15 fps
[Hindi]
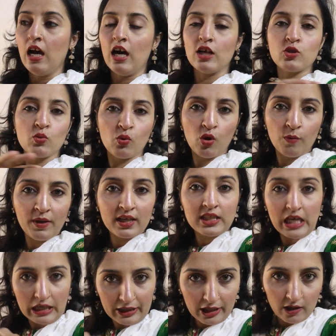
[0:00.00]
असूलों में
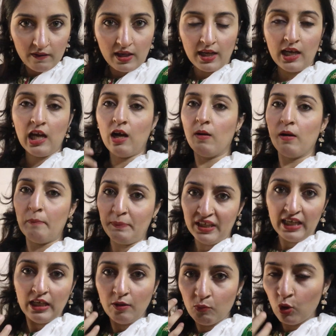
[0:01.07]
झगड़े हुए हैं अपने
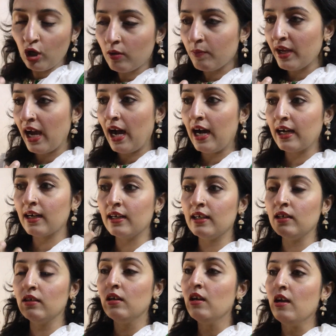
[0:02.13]
ही मुल्क में आकर